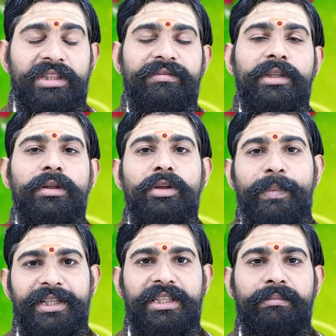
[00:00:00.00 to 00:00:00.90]
కొత్త వ్యక్తులతో
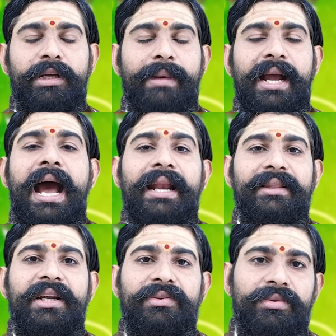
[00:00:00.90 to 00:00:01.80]
పరిచయం మీకు బాగా
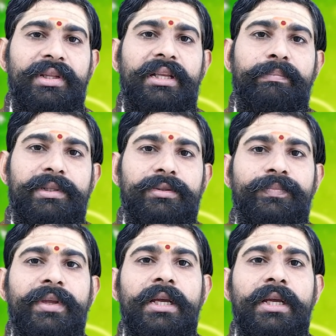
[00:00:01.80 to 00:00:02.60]
ఆనందాన్ని ఇస్తుందని చెప్పచ్చు